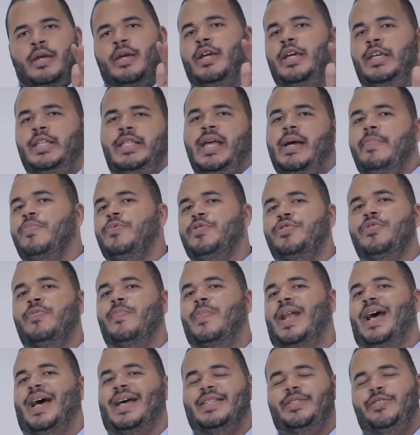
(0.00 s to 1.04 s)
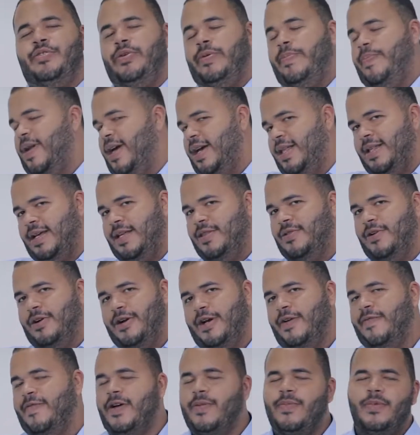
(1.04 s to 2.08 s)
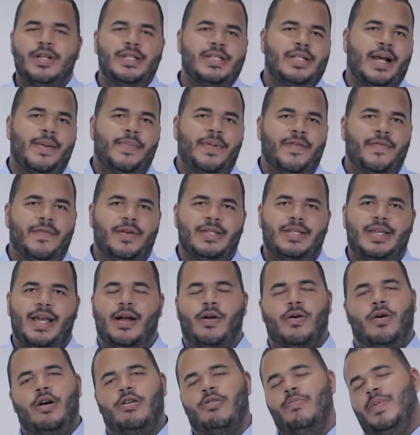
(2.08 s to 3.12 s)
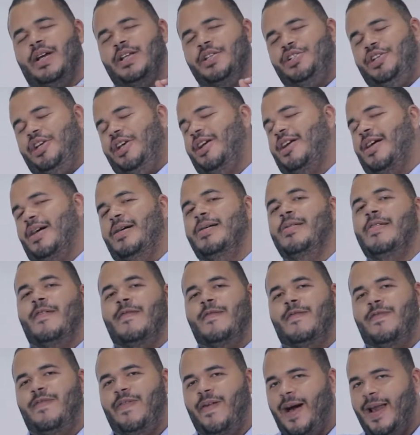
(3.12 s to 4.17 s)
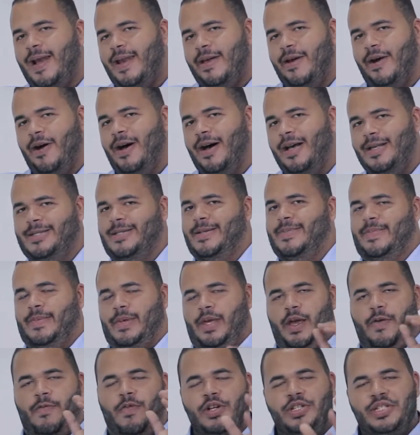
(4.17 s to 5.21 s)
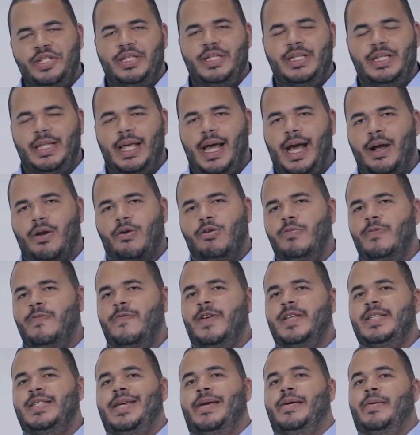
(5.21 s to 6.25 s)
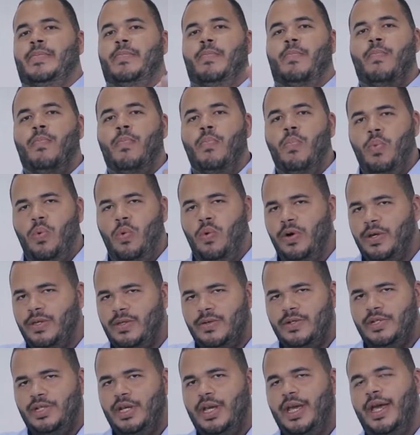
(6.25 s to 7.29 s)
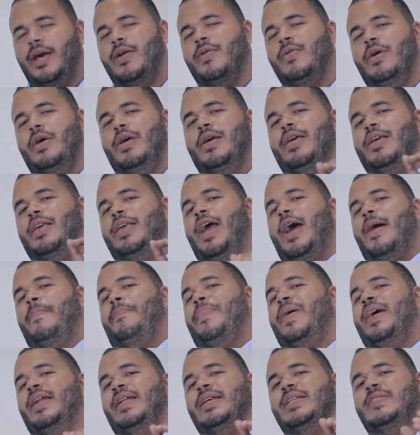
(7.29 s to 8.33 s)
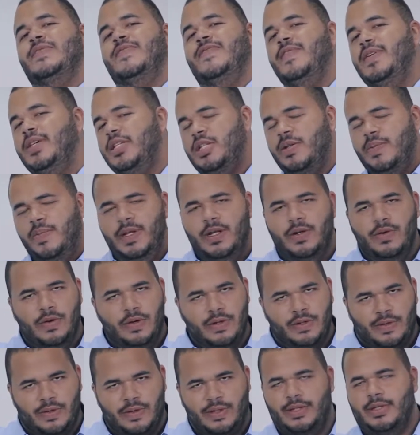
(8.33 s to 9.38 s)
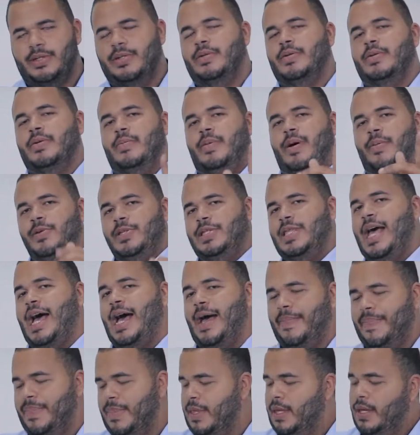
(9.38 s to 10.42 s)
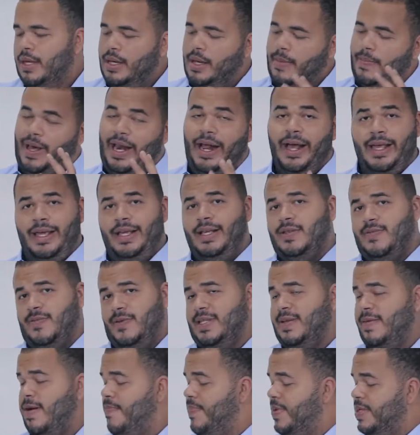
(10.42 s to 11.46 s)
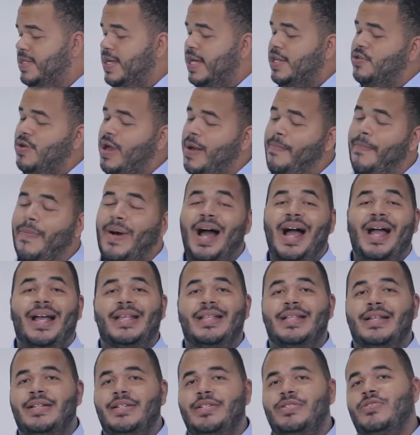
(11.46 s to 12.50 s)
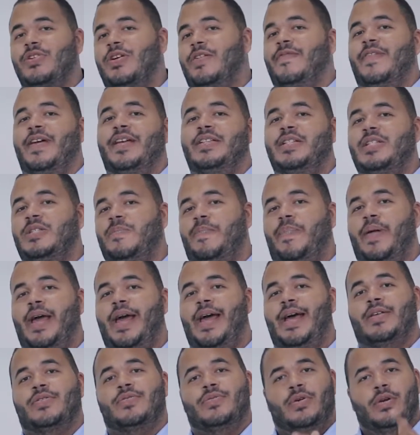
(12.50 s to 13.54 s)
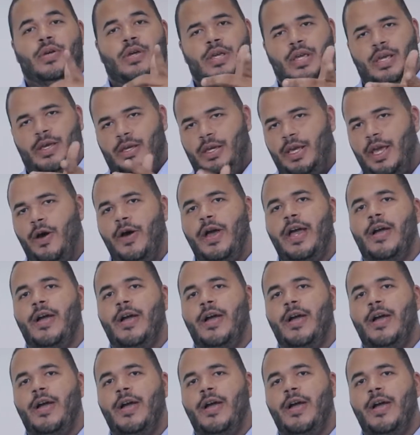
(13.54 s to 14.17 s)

Em tempos de um Brasil empreendedor, eu venho mostrar para você agora uma dica valiosa. Eu vou te ensinar como fazer muito dinheiro em apenas 20 minutos. Vamos lá! Para isso, você vai precisar de uma máquina de sorvete expresso e eu